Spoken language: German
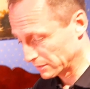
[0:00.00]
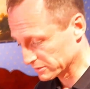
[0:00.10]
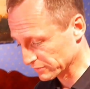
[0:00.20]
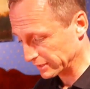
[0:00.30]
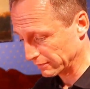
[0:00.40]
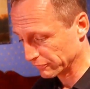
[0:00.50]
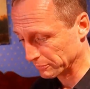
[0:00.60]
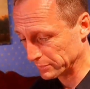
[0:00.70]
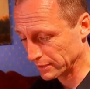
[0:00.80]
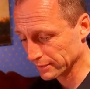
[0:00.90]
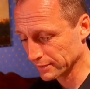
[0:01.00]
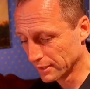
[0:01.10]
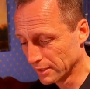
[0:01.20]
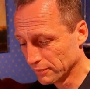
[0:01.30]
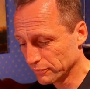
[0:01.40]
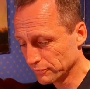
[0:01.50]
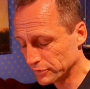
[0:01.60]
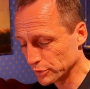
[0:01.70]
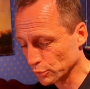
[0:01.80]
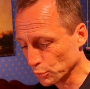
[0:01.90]
es waren elf Familien,
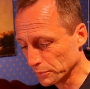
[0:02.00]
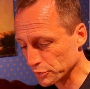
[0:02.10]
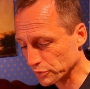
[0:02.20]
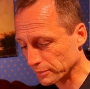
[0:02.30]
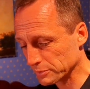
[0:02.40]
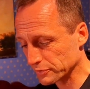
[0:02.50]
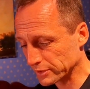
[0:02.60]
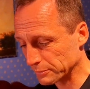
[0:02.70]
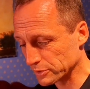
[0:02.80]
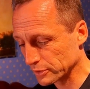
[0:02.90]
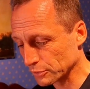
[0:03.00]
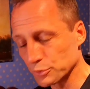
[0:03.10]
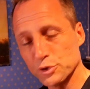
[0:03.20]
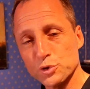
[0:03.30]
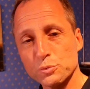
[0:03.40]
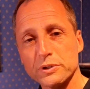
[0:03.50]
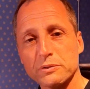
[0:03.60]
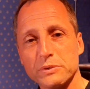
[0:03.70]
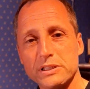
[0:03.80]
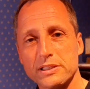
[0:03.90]
50 Rubel zu geben. Das war damals eine große Summe,
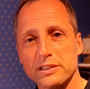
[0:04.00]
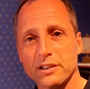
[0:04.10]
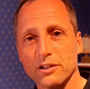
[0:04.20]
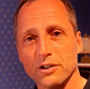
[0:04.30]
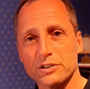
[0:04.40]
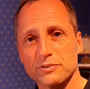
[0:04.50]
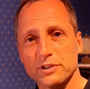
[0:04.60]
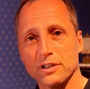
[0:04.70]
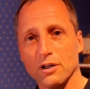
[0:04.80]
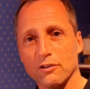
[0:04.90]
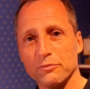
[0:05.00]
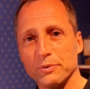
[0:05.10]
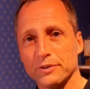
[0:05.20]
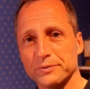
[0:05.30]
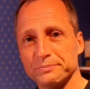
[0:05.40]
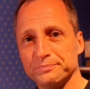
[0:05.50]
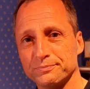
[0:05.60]
damit sie ihre Häuser wieder aufbauen.